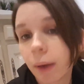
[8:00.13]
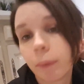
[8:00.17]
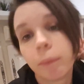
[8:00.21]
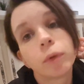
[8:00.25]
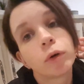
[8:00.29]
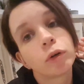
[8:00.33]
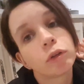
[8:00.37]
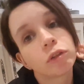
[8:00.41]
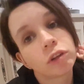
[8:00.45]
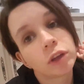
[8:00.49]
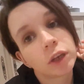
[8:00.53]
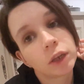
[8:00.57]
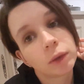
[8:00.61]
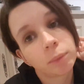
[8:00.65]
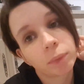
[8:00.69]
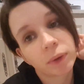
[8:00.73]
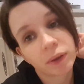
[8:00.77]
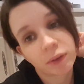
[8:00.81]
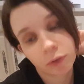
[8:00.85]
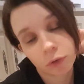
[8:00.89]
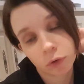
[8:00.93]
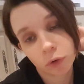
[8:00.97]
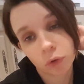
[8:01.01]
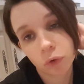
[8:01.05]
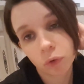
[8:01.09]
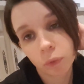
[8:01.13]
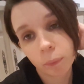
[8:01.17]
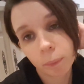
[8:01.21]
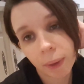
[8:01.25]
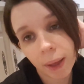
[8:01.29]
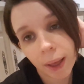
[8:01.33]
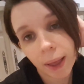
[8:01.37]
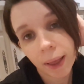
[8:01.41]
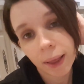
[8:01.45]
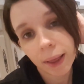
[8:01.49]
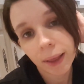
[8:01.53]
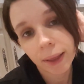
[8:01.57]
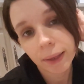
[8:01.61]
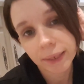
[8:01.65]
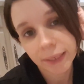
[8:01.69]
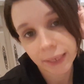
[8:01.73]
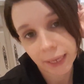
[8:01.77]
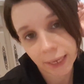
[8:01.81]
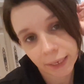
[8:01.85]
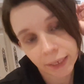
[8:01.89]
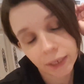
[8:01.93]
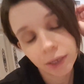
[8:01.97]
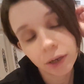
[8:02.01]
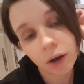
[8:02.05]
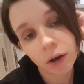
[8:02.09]
à manger parce que demain il y
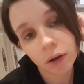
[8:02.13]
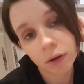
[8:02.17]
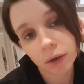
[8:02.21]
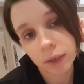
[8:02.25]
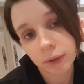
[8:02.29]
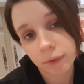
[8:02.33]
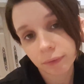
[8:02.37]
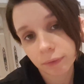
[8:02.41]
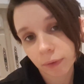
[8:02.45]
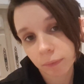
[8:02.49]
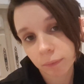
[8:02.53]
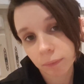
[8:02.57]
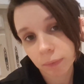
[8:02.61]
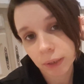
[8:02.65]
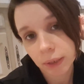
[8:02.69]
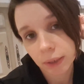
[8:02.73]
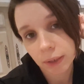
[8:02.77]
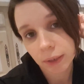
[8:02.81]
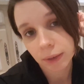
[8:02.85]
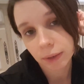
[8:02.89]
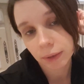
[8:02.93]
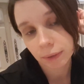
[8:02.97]
a école les amis.